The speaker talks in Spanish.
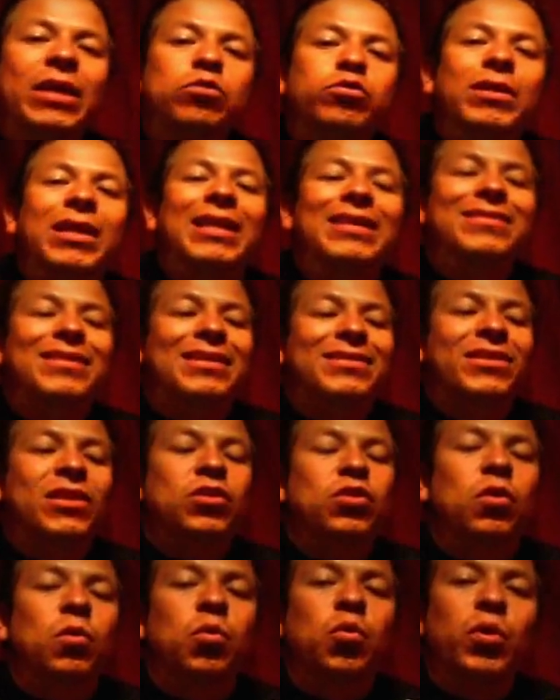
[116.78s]
que a usted le está
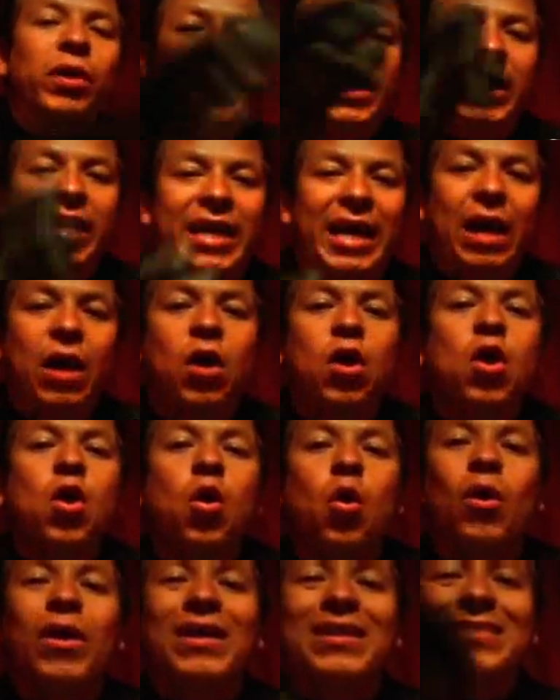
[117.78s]
haciendo brujería
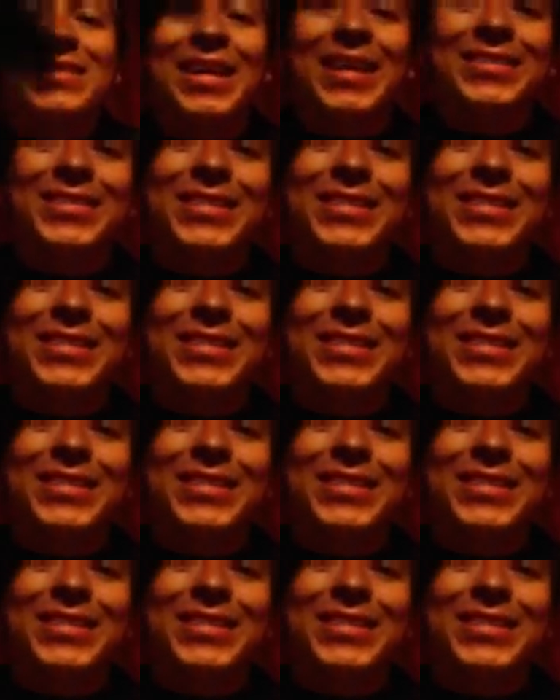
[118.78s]
o le está